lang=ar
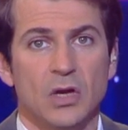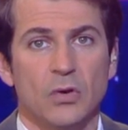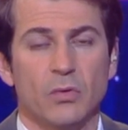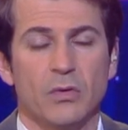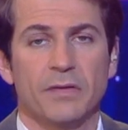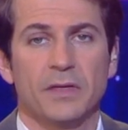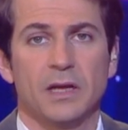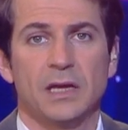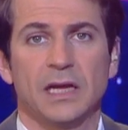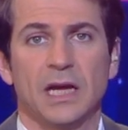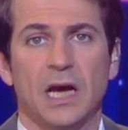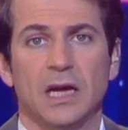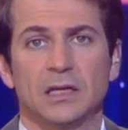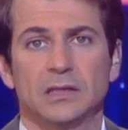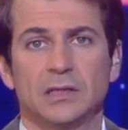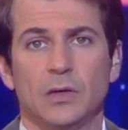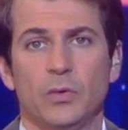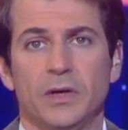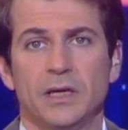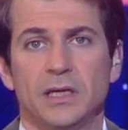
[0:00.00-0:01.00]
وذلك على
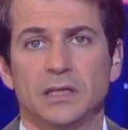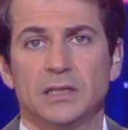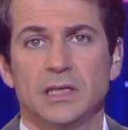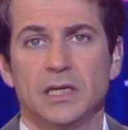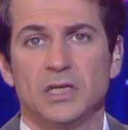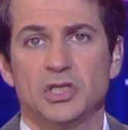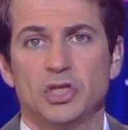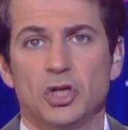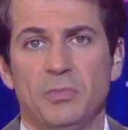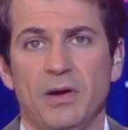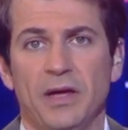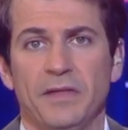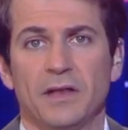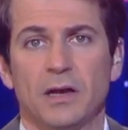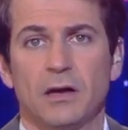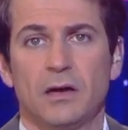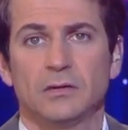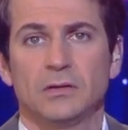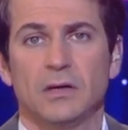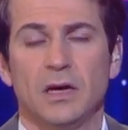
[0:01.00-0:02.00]
ضوء نتائج البحث
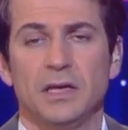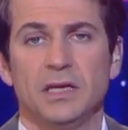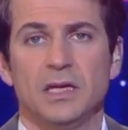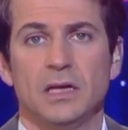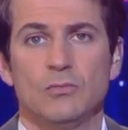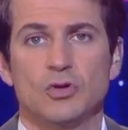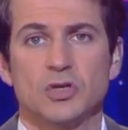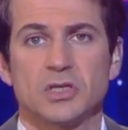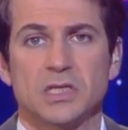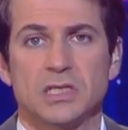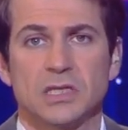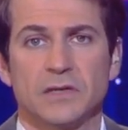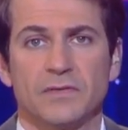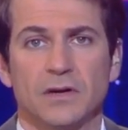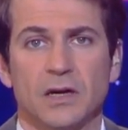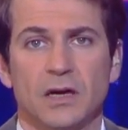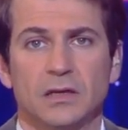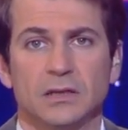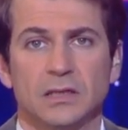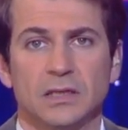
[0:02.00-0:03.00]
القضائي المنجز في
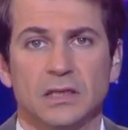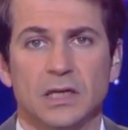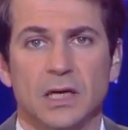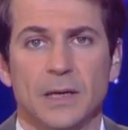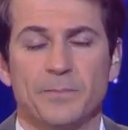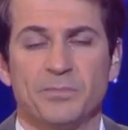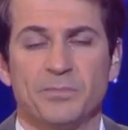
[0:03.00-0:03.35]
القضية